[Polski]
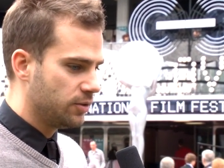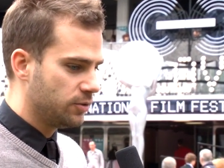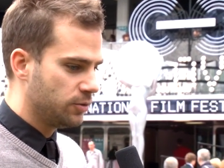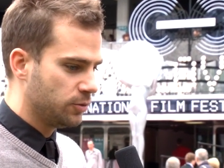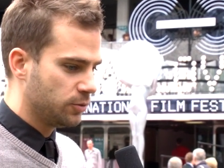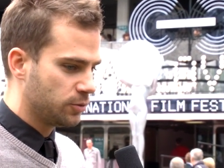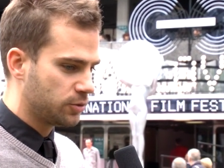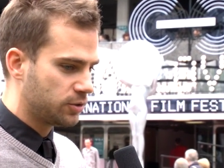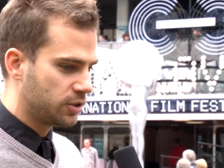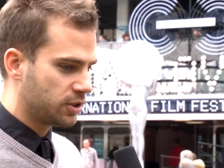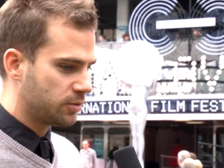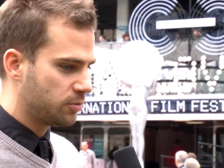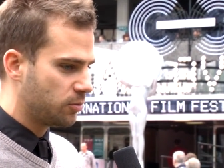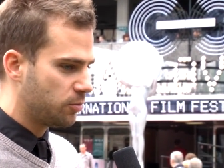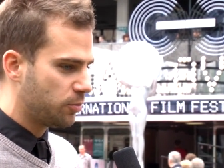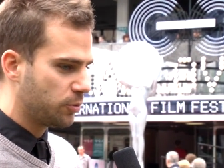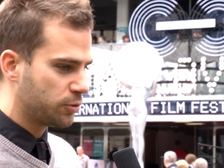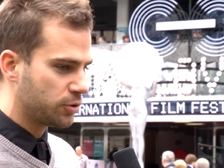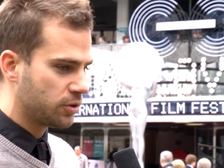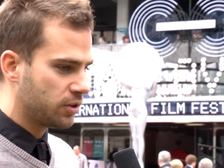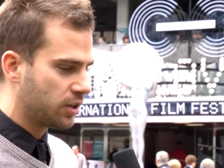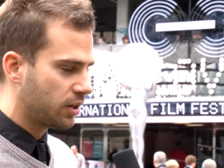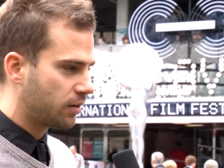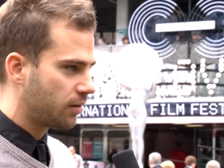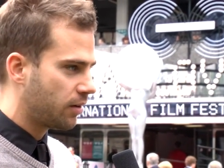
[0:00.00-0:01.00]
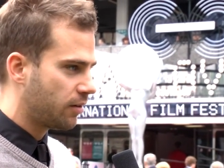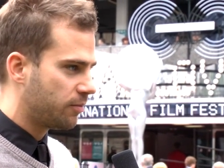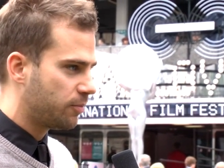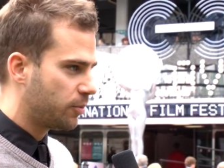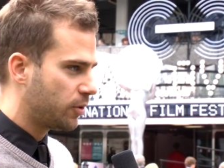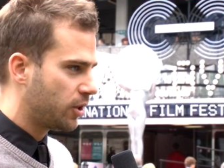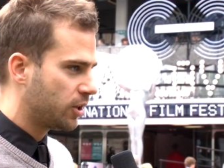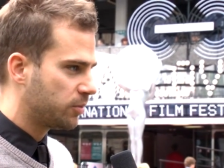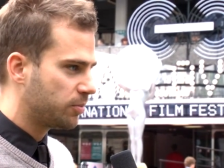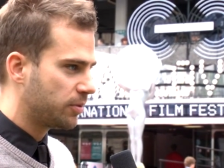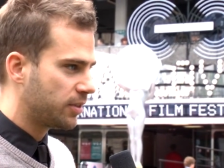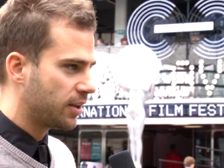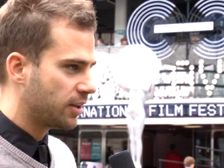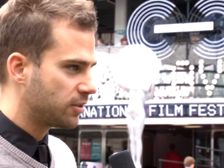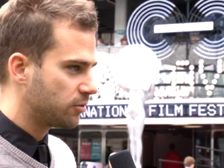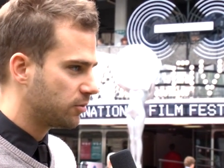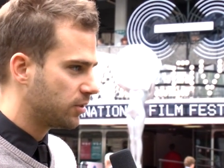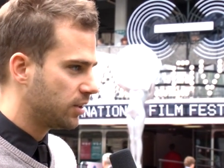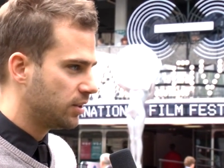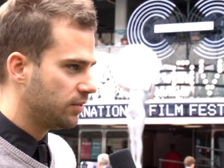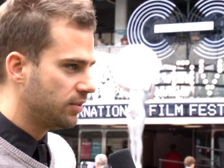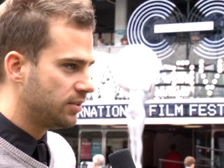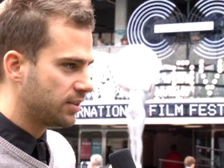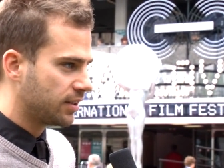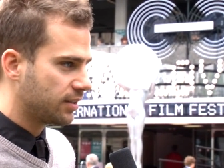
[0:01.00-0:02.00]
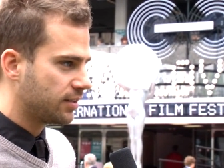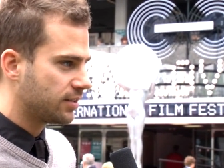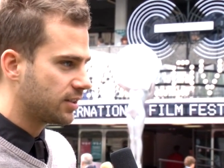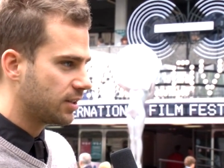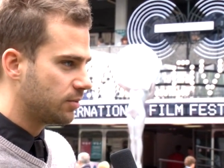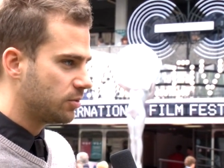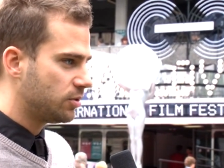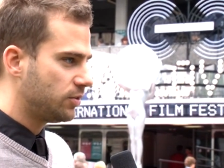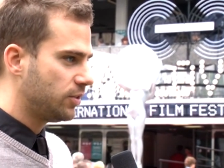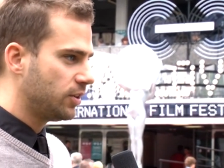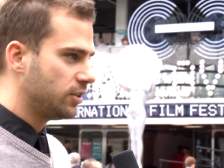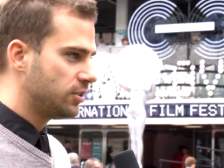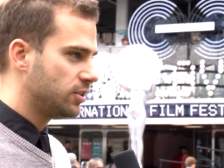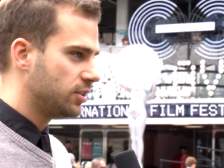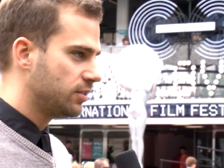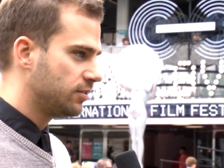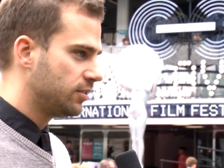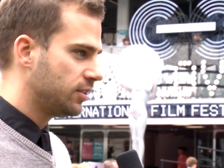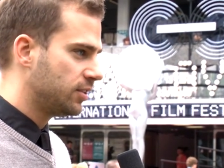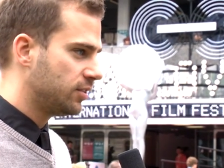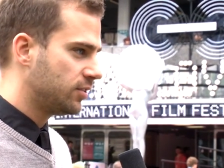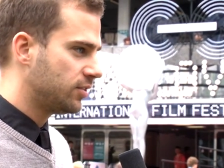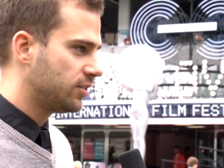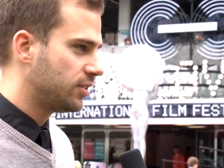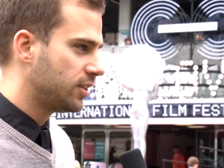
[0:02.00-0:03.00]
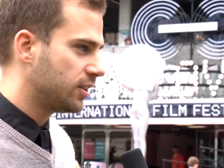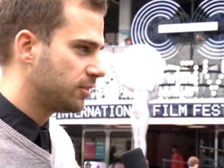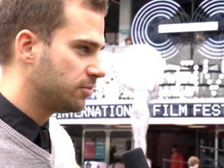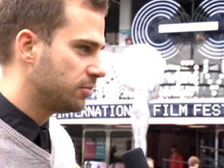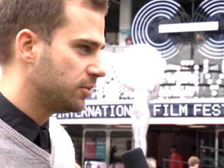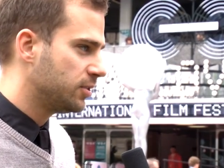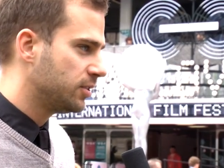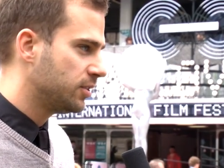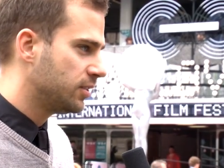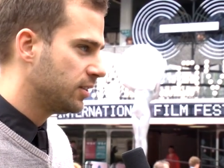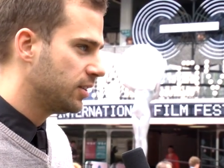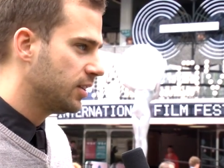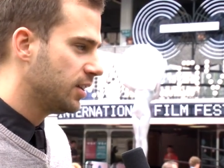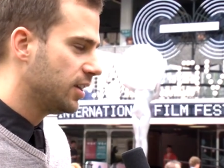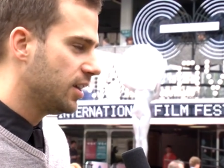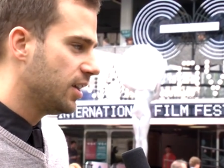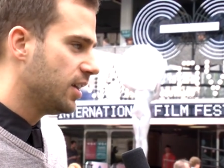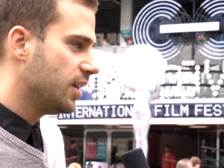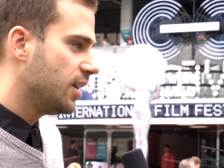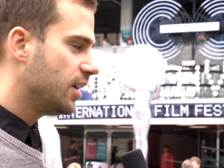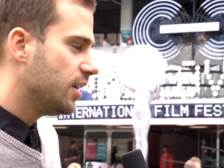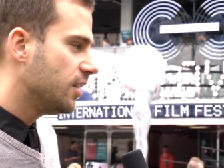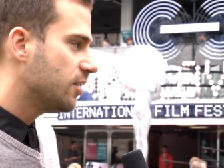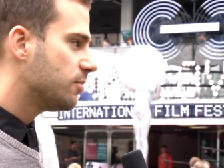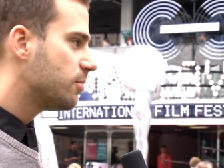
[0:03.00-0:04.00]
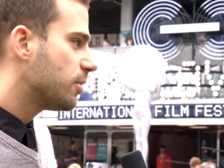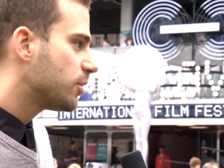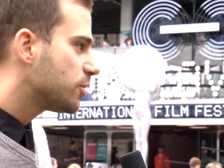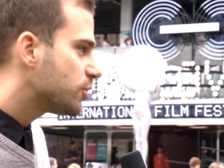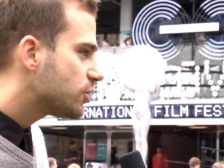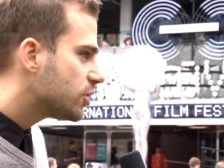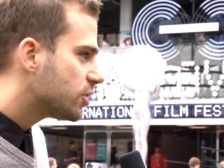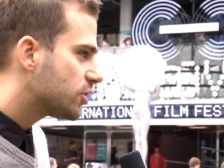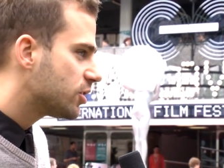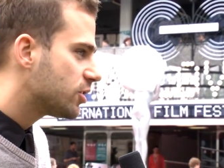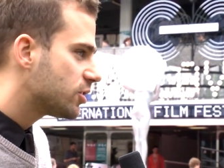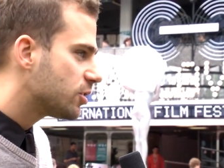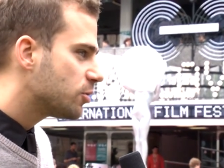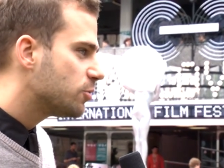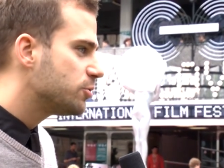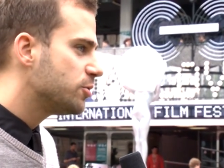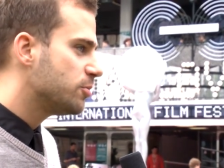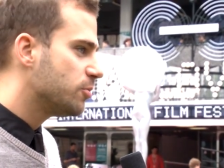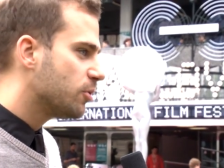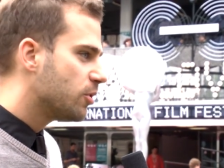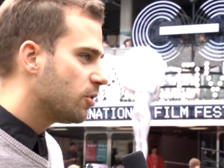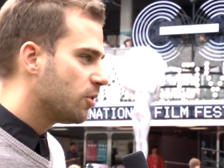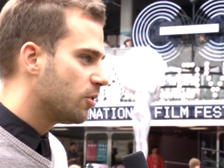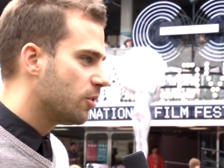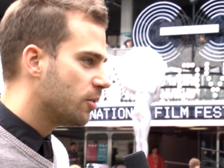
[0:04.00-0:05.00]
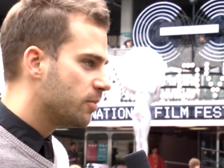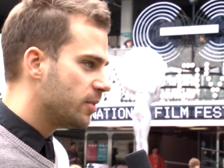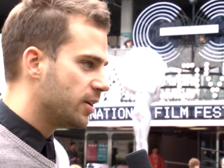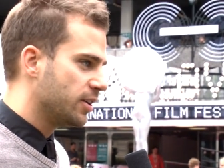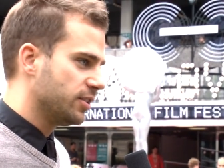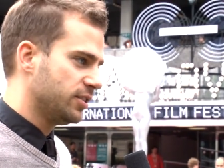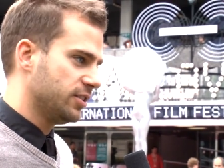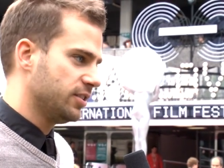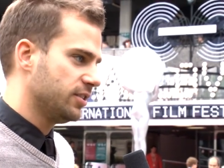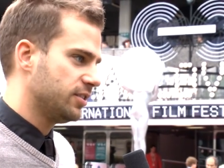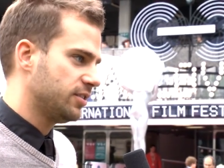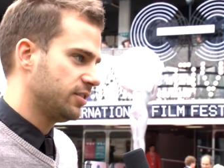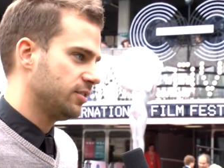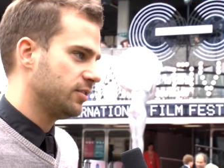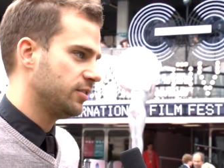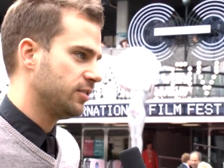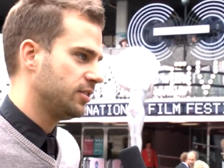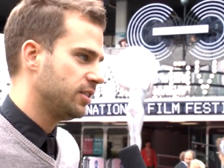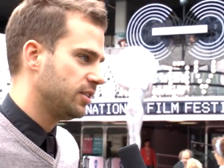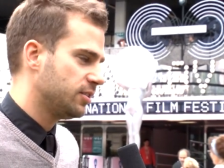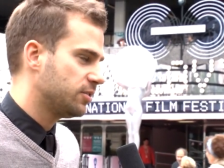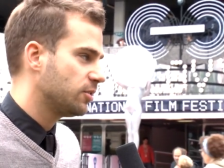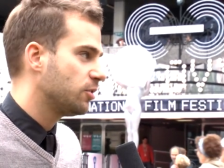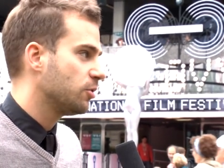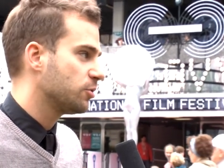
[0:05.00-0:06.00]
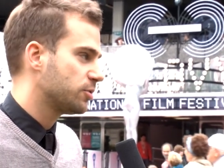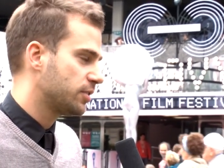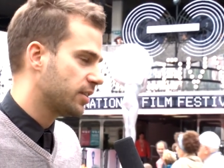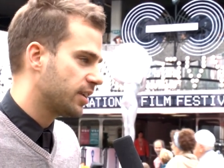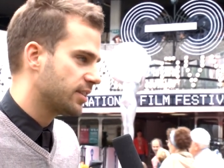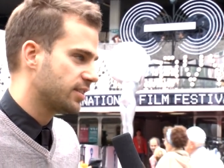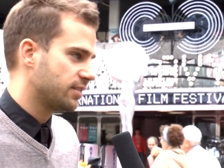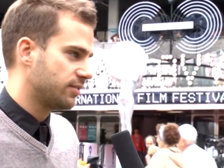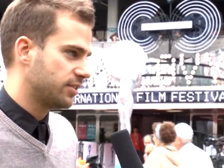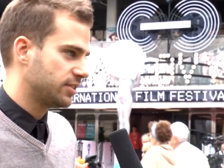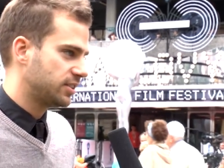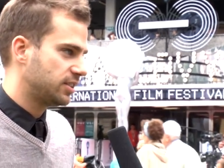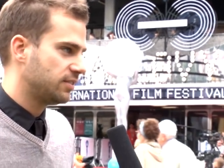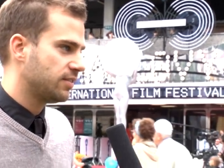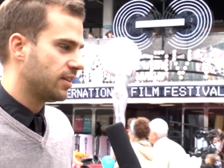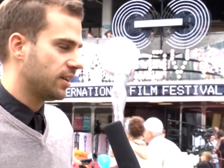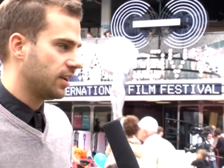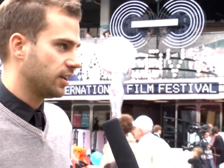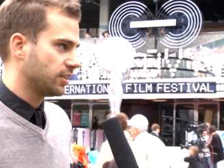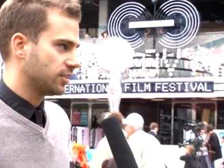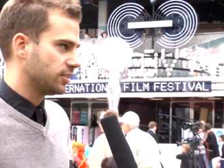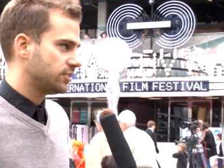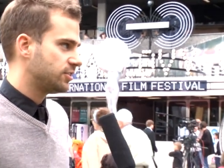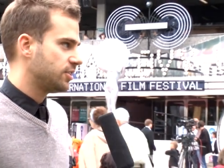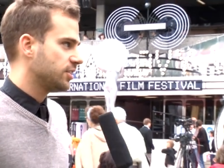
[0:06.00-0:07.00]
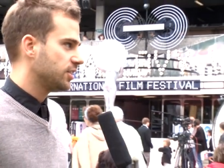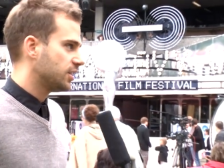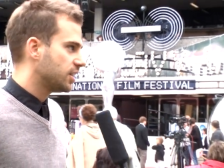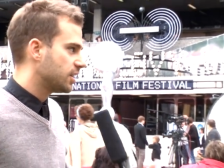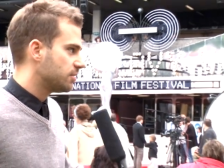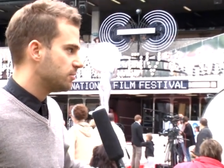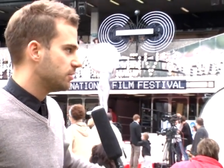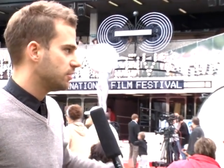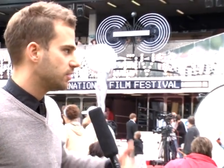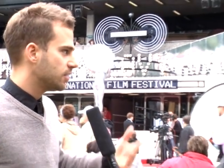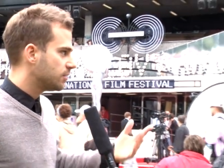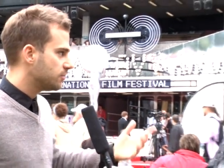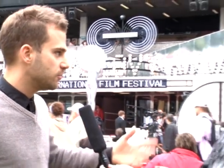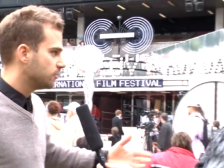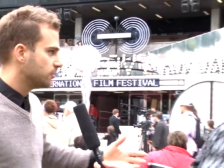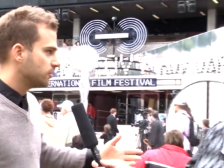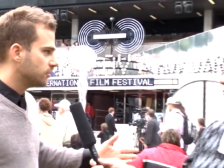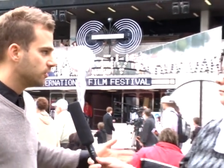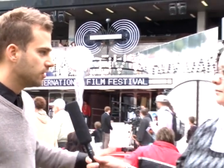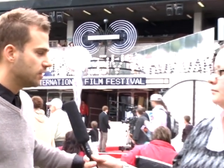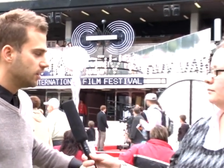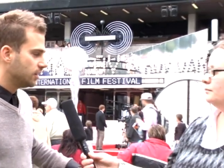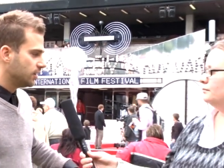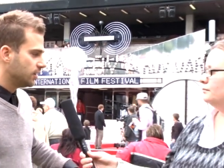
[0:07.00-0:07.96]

już też był puszczony chyba w ponad 15 telewizjach na całym świecie, więc jakby bardzo cieszę, że ludzie mogą go obejrzeć, nie tylko już teraz na festiwalach, że dzięki jakby temu,